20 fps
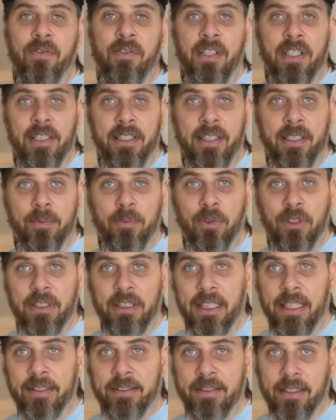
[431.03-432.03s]
William und
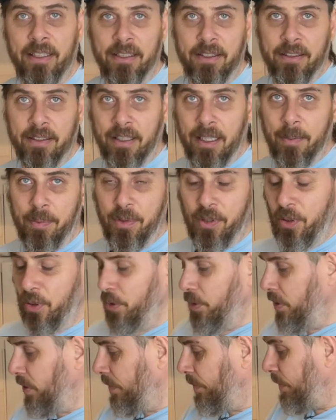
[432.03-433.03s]
der sagt
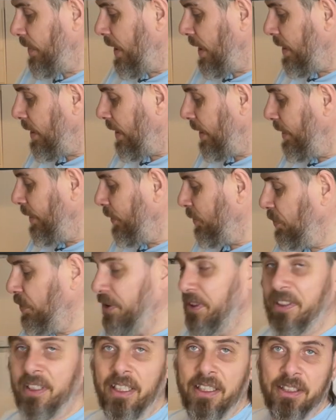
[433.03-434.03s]
Rapsöl, gar keine gute
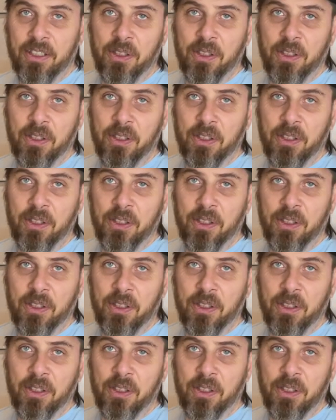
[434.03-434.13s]
Sache.